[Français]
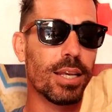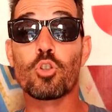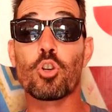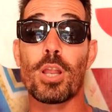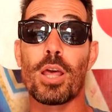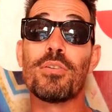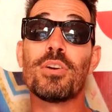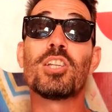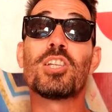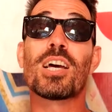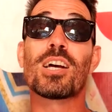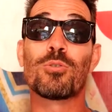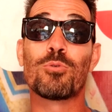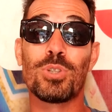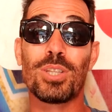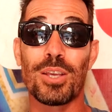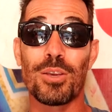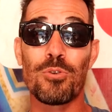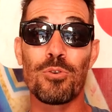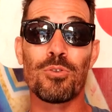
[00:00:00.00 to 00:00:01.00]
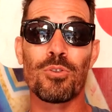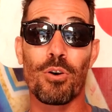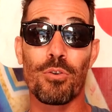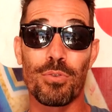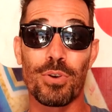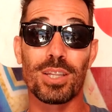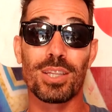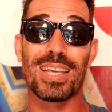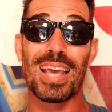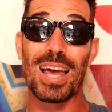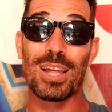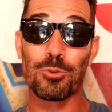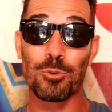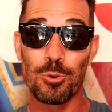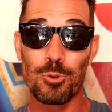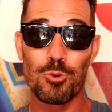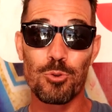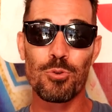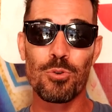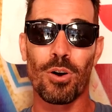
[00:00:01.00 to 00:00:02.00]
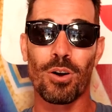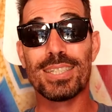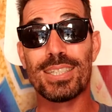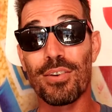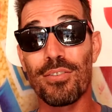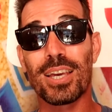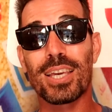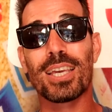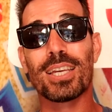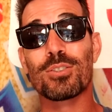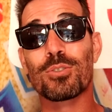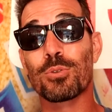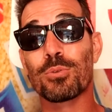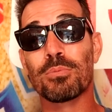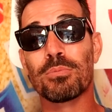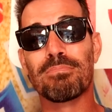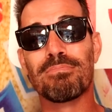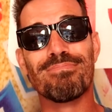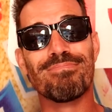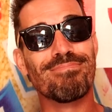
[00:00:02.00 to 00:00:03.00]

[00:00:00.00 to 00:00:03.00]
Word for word: J'en avais déjà goûté une en fait il y a deux jours et c'est vrai qu'elles sont